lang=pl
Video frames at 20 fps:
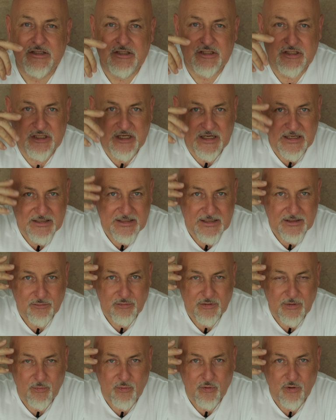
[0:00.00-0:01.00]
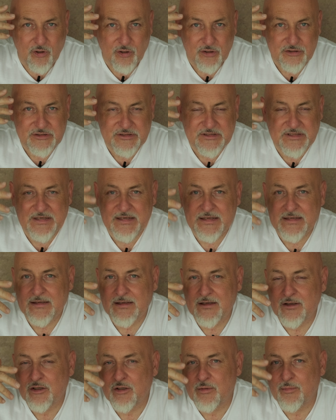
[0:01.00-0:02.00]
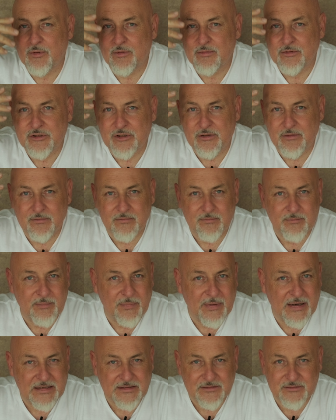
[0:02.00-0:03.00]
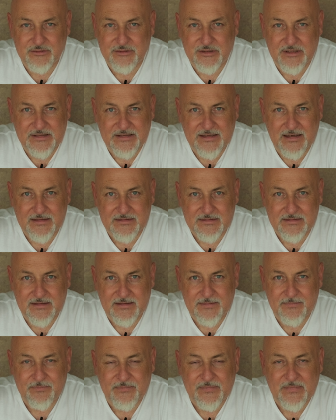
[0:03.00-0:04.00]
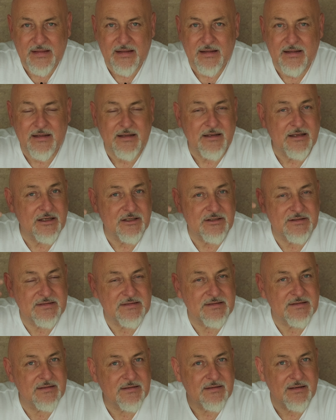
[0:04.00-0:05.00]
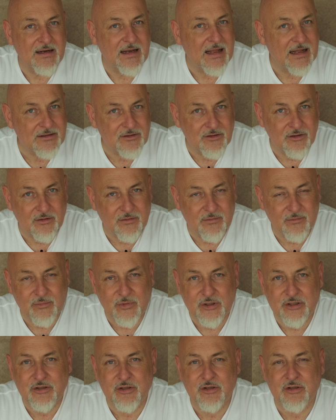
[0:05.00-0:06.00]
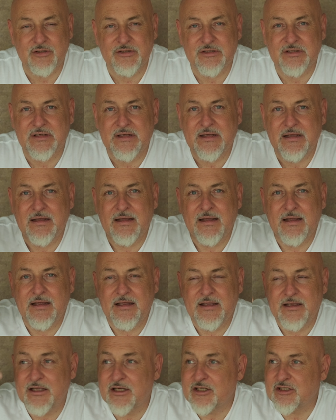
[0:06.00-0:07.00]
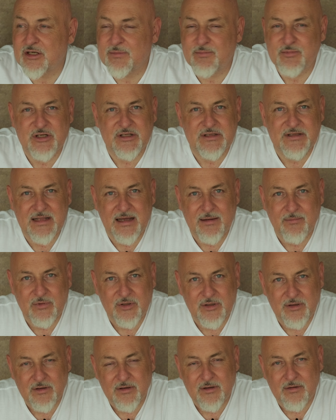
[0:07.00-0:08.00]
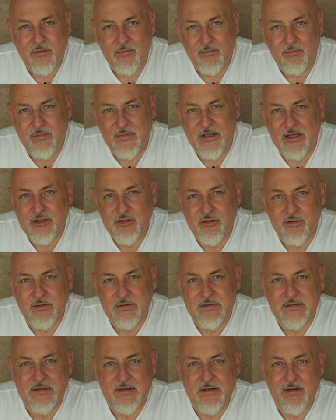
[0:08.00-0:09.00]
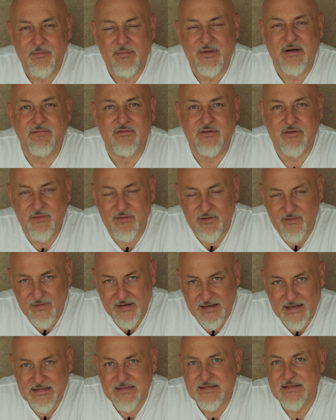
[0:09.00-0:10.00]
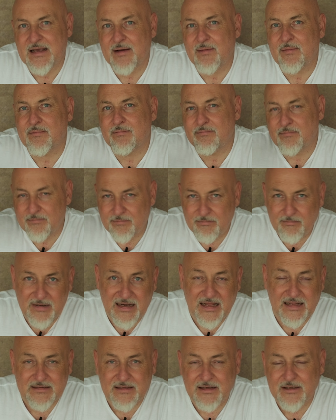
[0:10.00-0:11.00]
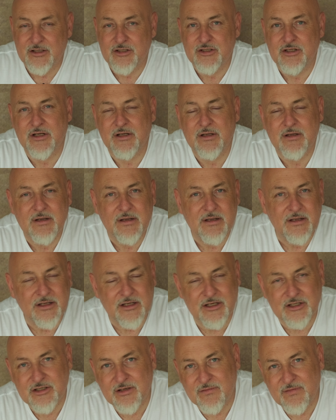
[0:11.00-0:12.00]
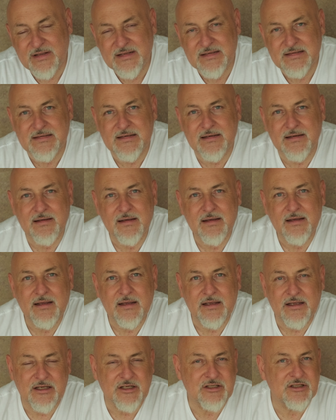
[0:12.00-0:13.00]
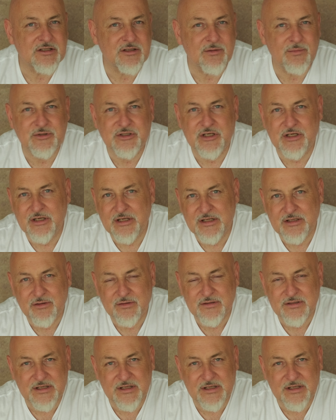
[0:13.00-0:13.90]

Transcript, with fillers: Cienie, które były ostre, robią się bardzo delikatne. Jest lato, moi drodzy, jeszcze przed nami miesiąc prawdziwych wakacji, a lata jeszcze, jeszcze więcej jeszcze zrobicie nie jedno